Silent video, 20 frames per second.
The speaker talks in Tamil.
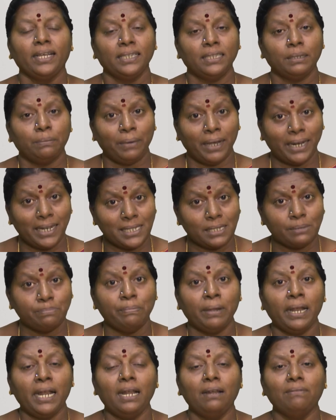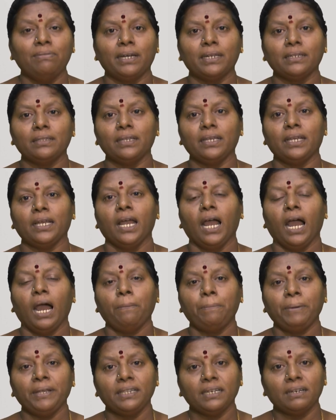இந்த மாதிரி ஸ்மெல் வருது
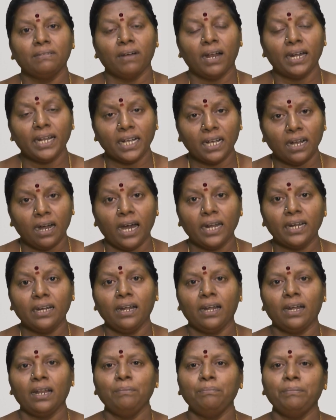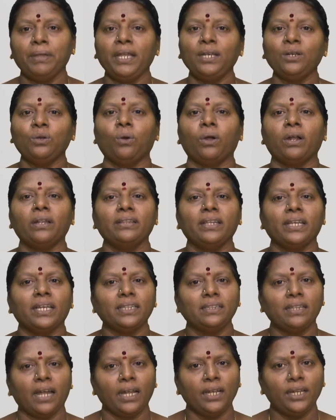அப்போ இதுக்குமான காரணங்கள்னா மெயின்
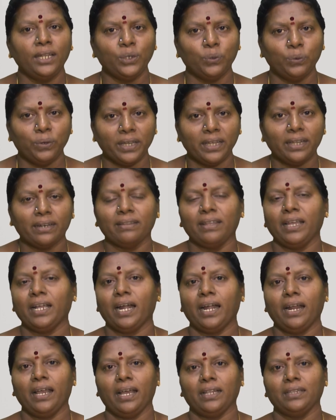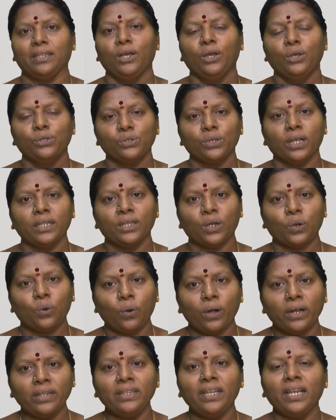குழந்தைங்க தண்ணி குடிக்கிறதே கிடையாது ஸோ அந்த
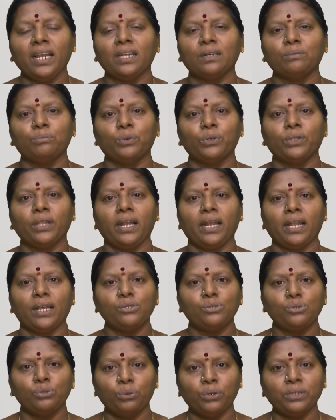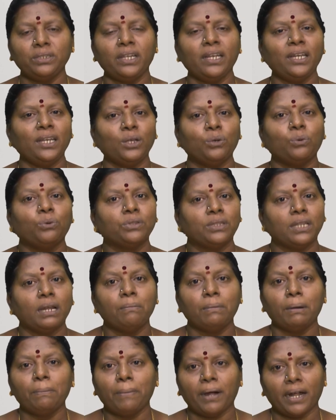குழந்தைங்களுக்கு முதல்ல சுடு தண்ணி கொடுத்து
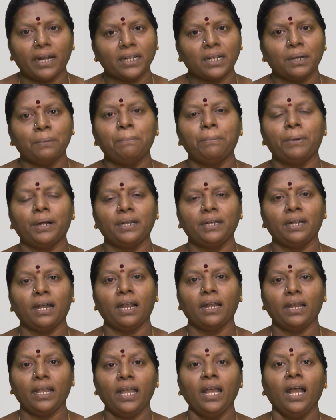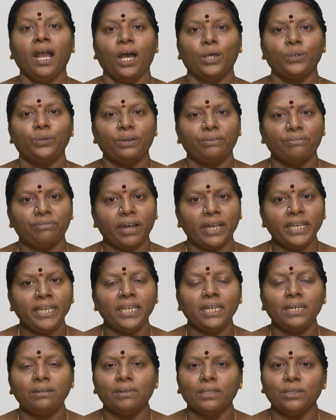நம்ம பழக்கம் பண்ணாலே அதோட
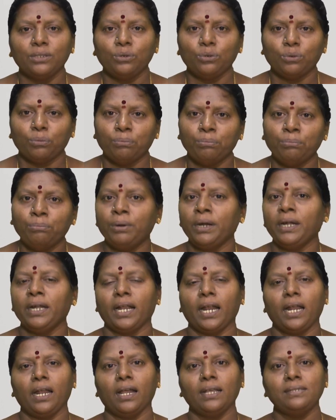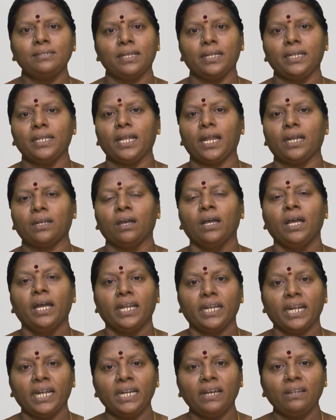வயிறு வந்து ரொம்ப நல்லா சரியாயிடும்
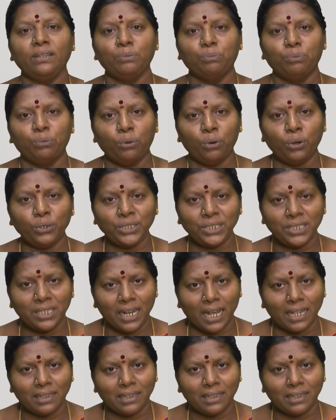ரெண்டாவது மோஷன்